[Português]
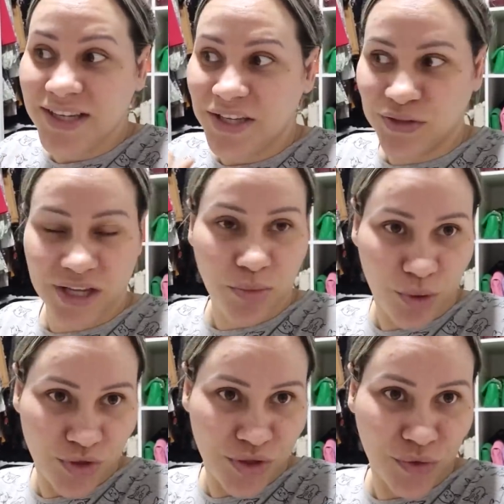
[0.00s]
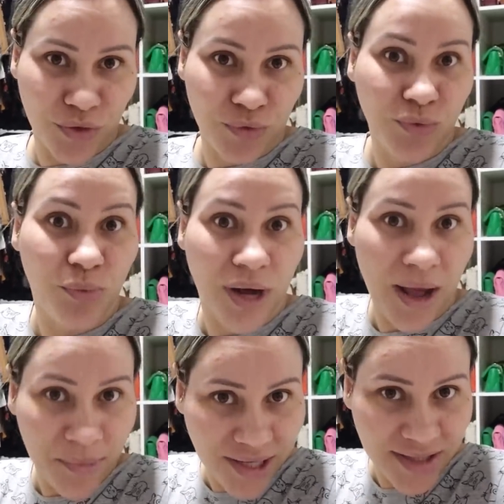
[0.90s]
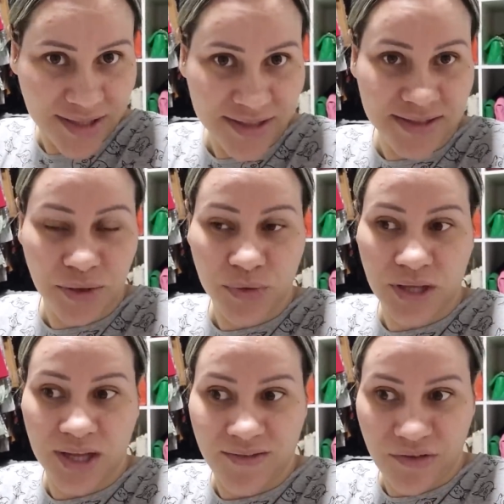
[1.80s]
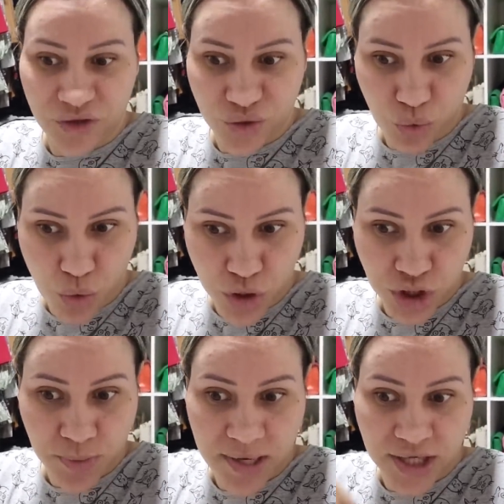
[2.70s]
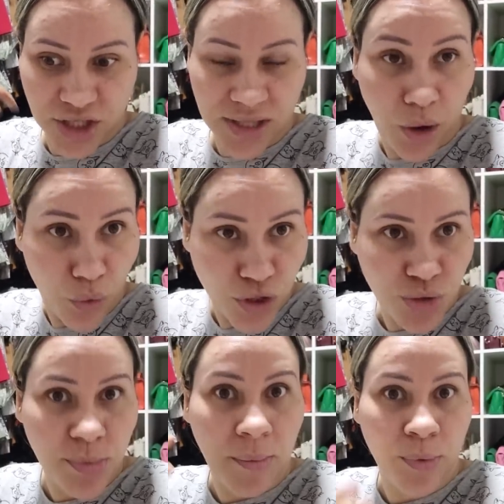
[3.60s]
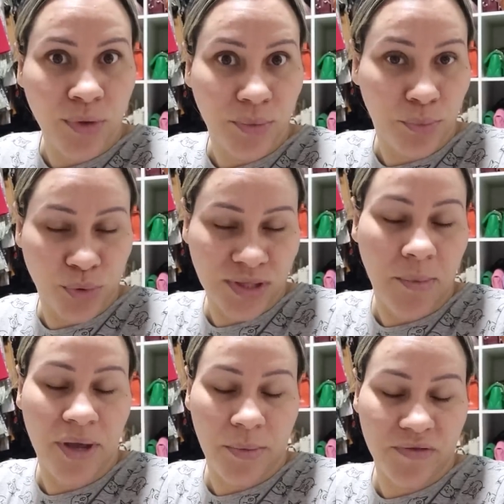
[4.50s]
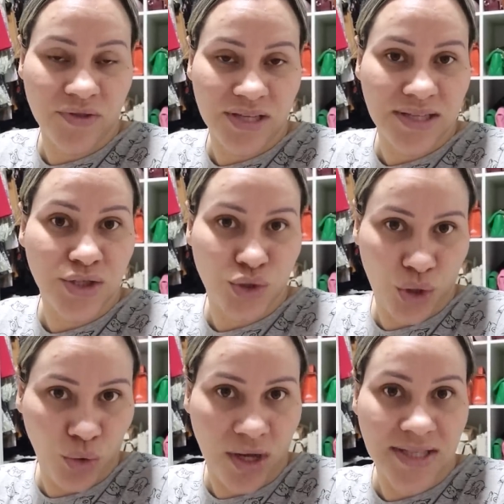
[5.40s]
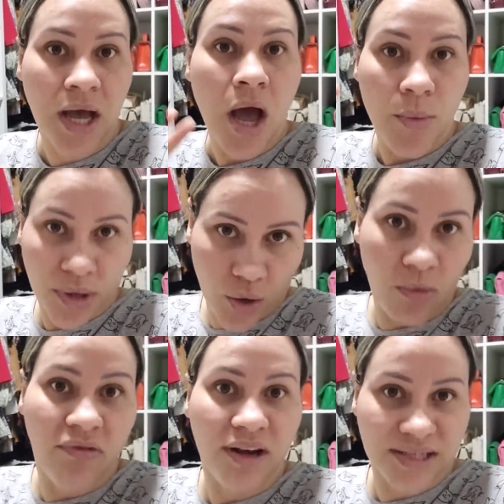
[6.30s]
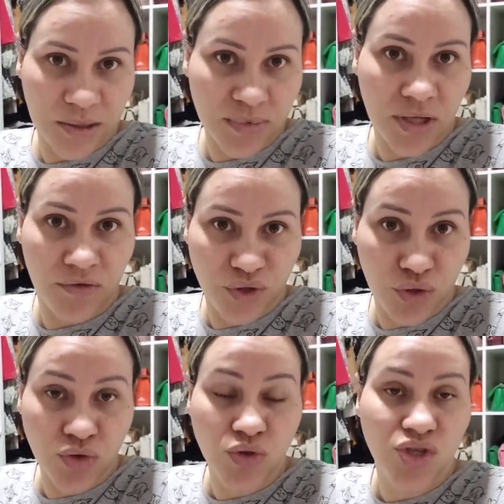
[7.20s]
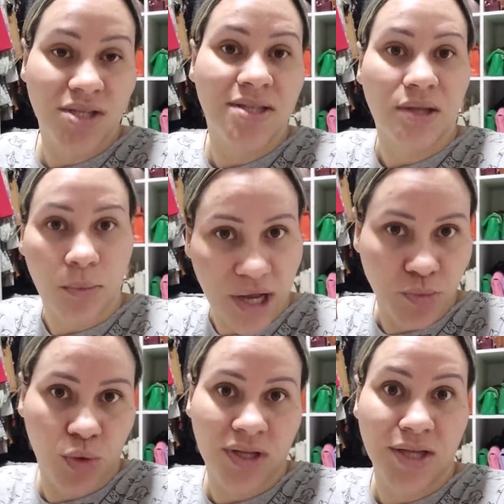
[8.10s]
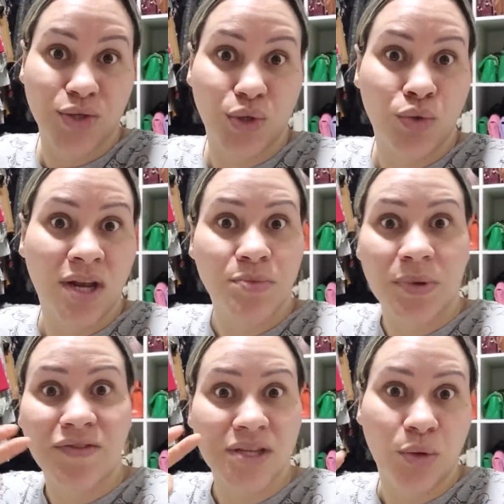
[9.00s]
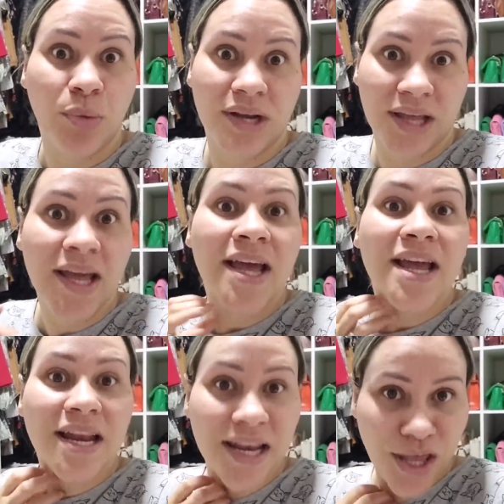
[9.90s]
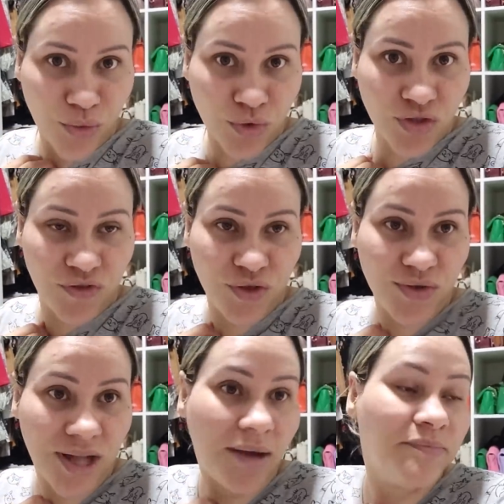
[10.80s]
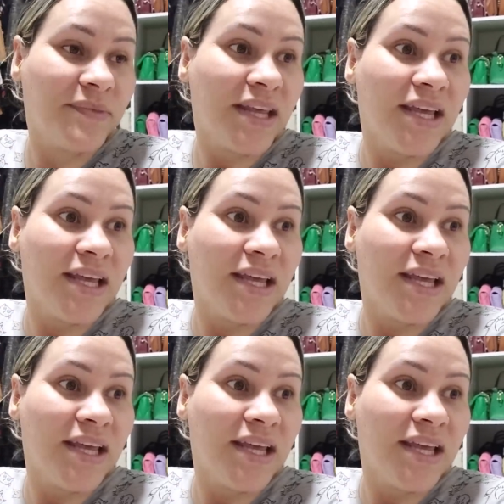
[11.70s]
E eu tenho que produzir conteúdo pra amanhã. Então, eu tenho que gravar vídeo hoje, pra editar hoje, pra postar amanhã pra vocês às 18 horas. Porque, como eu falei, estamos tendo vídeo todos os dias, então bate ponto aqui às 18 horas pra você não perder nenhum dos vídeos, tá? Tá?